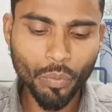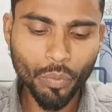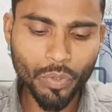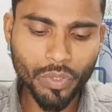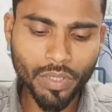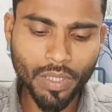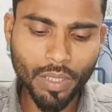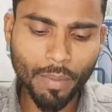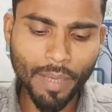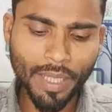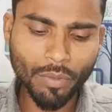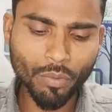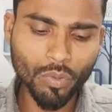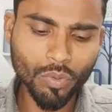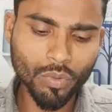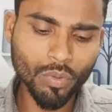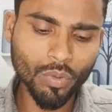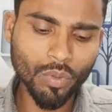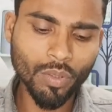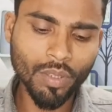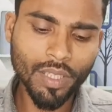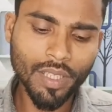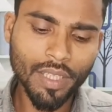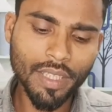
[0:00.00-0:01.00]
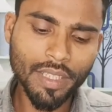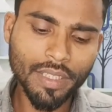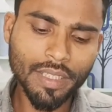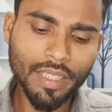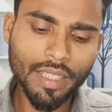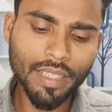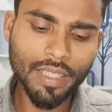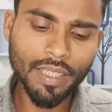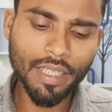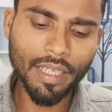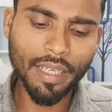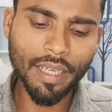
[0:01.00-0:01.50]
उसके बाद दोस्तों
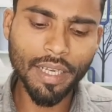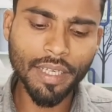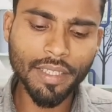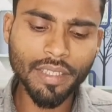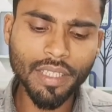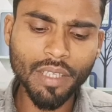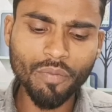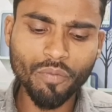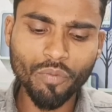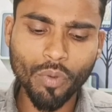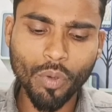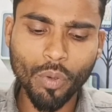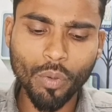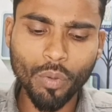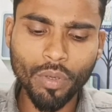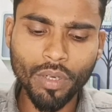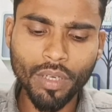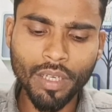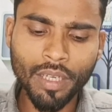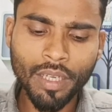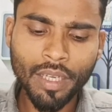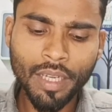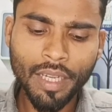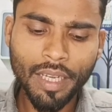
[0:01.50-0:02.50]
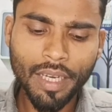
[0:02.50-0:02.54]
नीचे देखिए 84 फोर